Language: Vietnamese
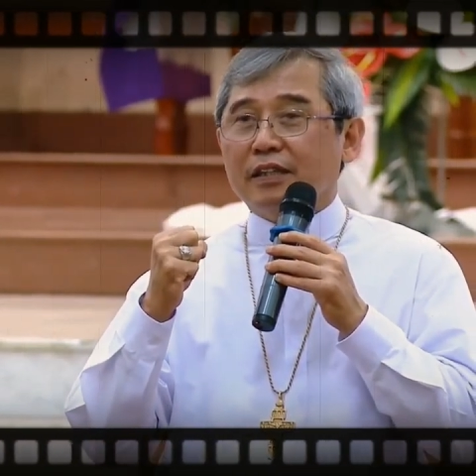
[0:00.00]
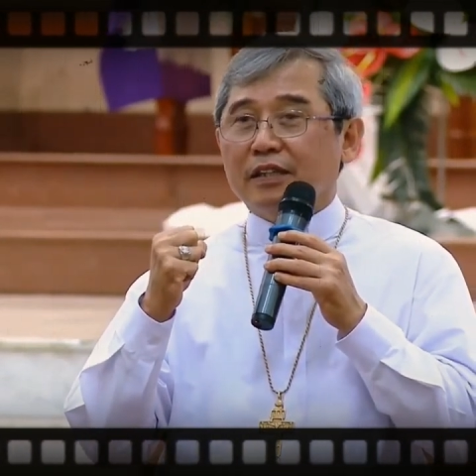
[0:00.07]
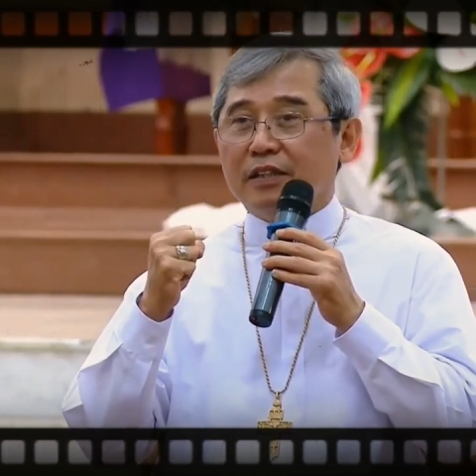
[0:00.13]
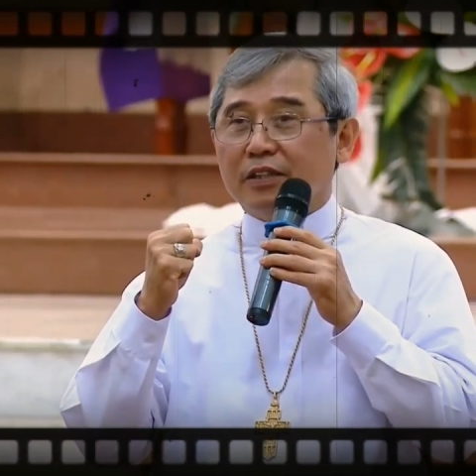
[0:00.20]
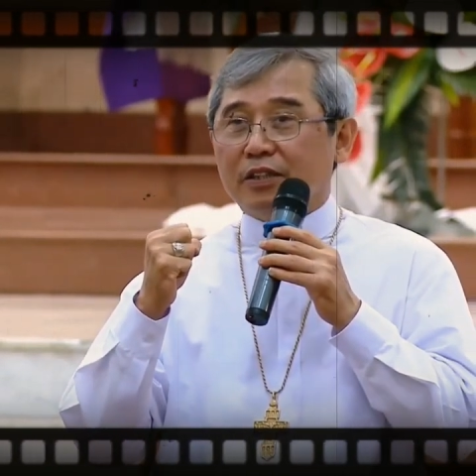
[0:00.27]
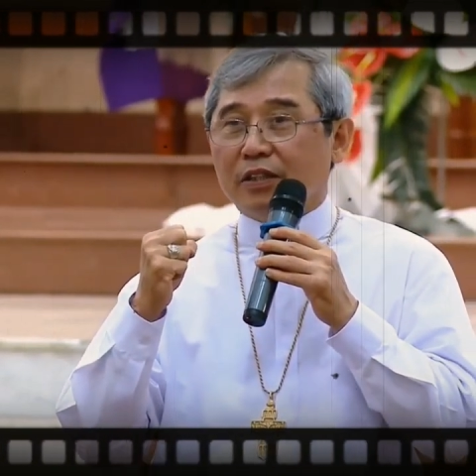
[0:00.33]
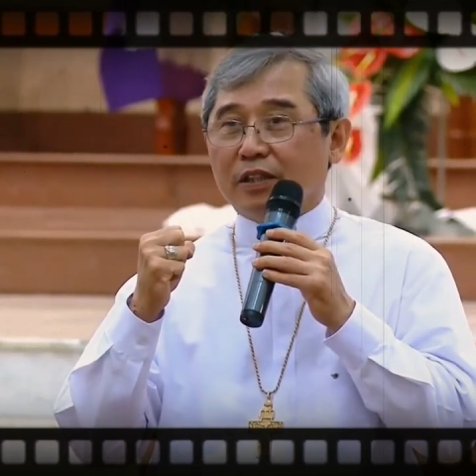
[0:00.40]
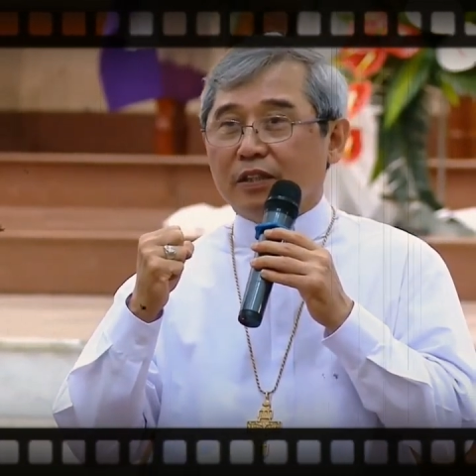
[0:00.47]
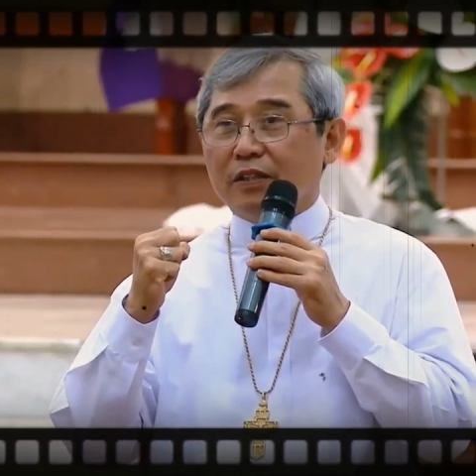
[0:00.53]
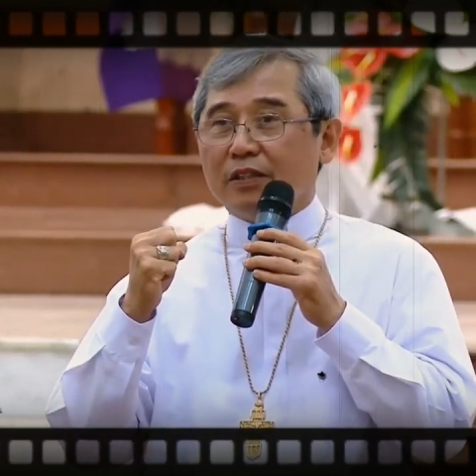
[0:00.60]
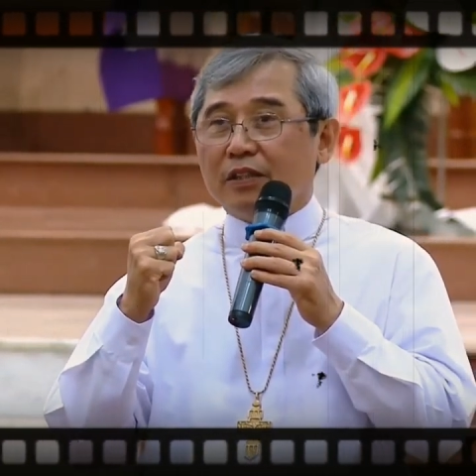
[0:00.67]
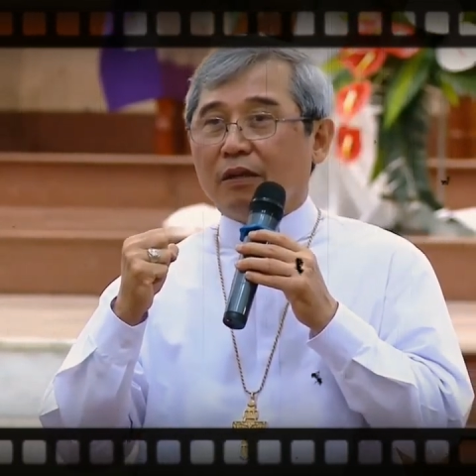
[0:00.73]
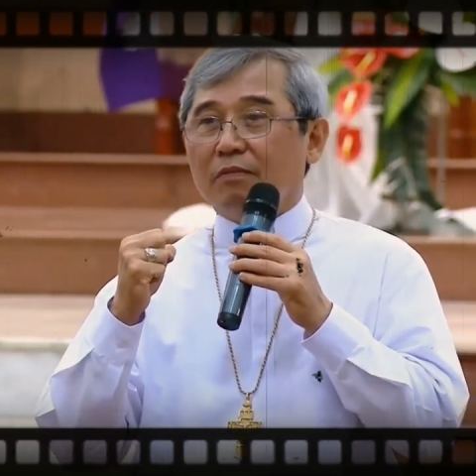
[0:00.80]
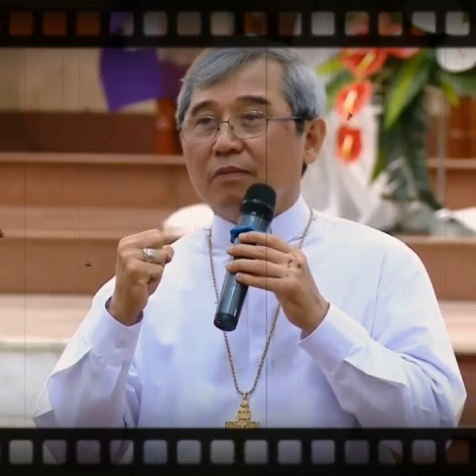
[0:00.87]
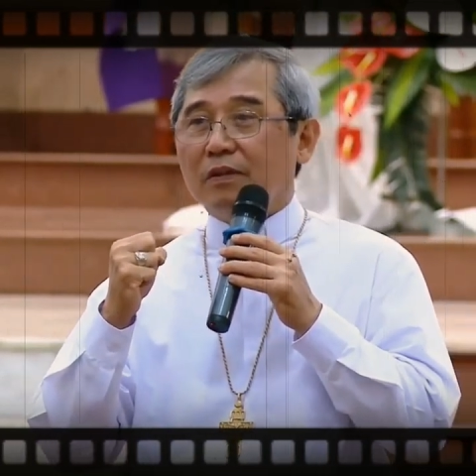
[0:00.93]
trừ
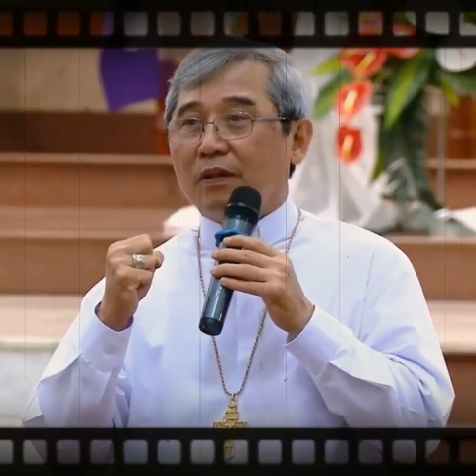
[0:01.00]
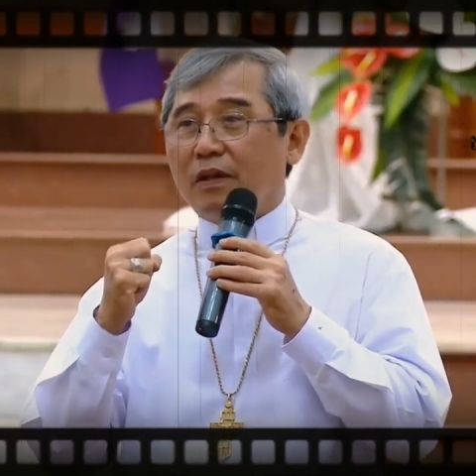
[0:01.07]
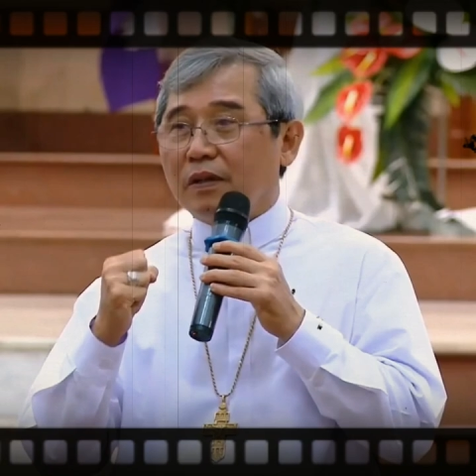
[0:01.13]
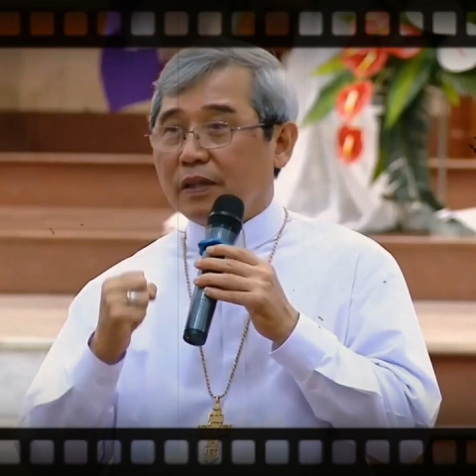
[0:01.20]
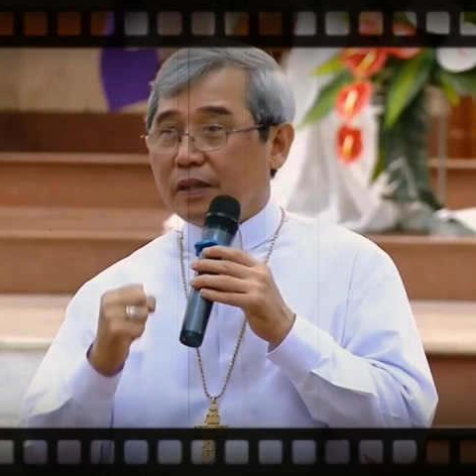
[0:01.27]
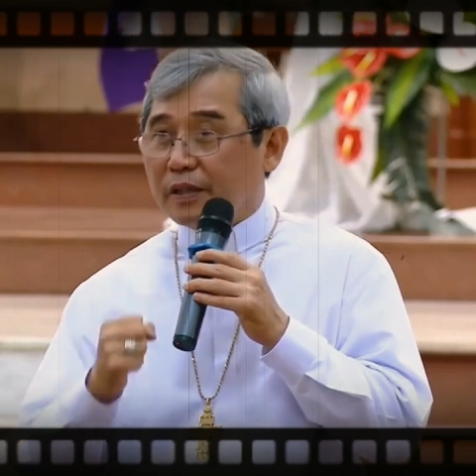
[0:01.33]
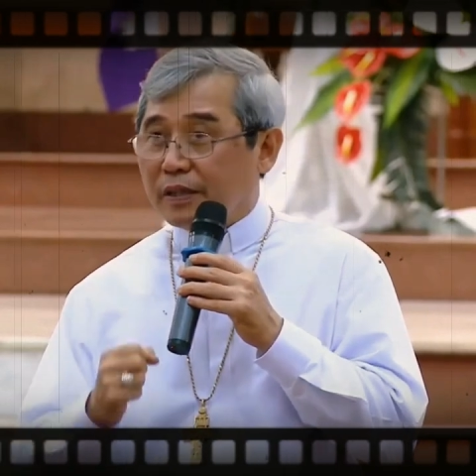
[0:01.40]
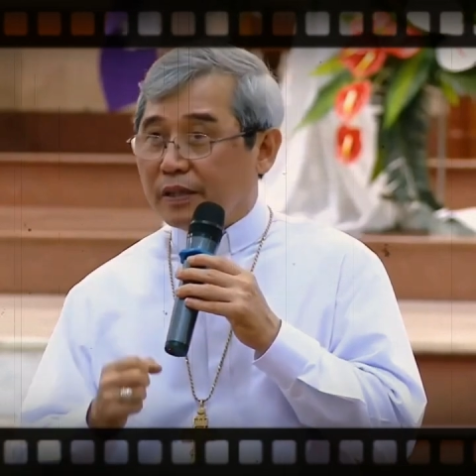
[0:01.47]
sự sống